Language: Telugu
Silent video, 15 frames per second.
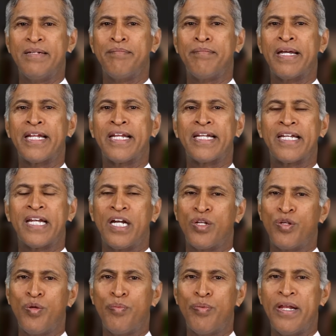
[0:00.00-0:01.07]
మనకి ఇట్లాంటి
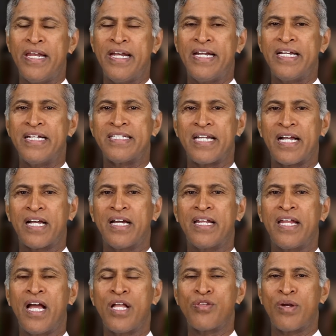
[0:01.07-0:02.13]
నొప్పులన్నింటినీ చక్కగా
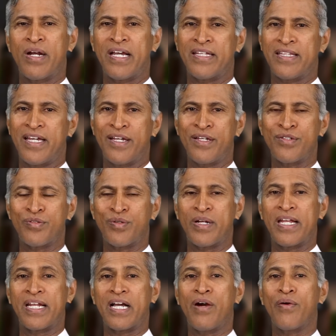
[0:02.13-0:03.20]
న్యాచురల్గా
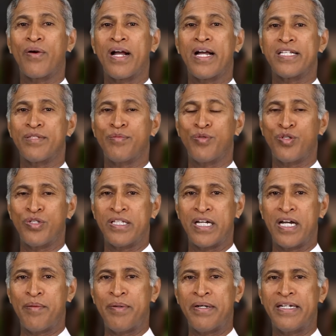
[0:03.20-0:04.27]
తగ్గించుకోవడానికి అవకాశం ఉంటుంది
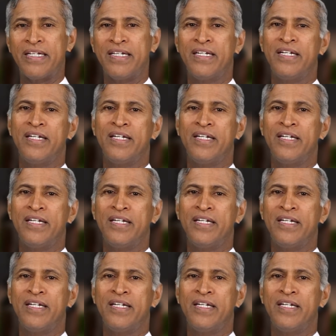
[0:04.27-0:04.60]
కాబట్టి